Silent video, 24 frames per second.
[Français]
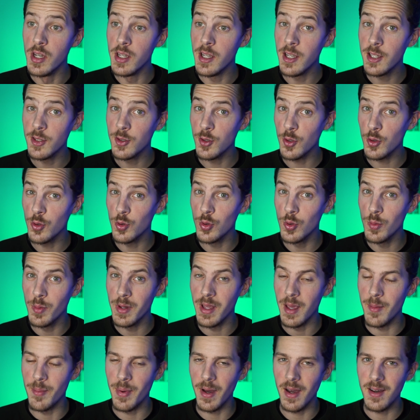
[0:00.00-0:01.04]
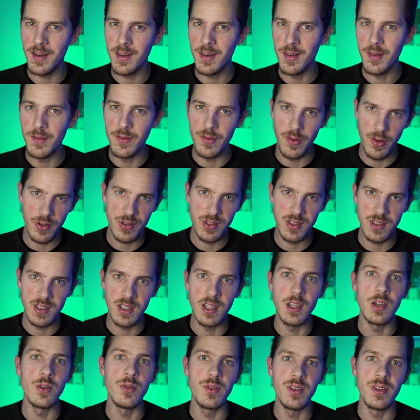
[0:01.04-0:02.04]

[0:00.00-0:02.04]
Et surtout n'oubliez pas, force et